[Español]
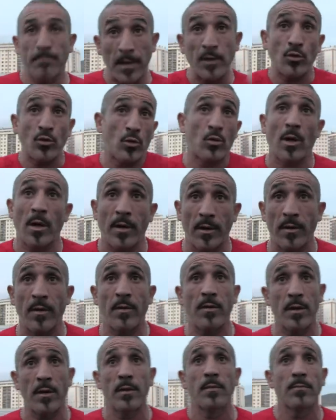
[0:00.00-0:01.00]
eso que tú
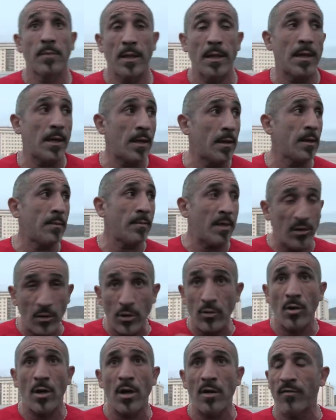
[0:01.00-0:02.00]
decir, a ir
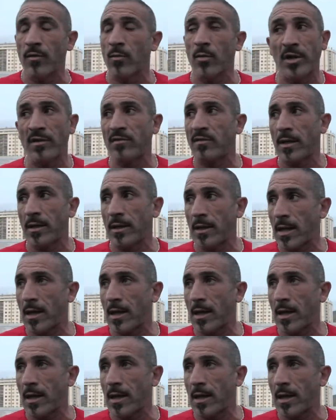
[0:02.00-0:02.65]
metiéndole al futbolista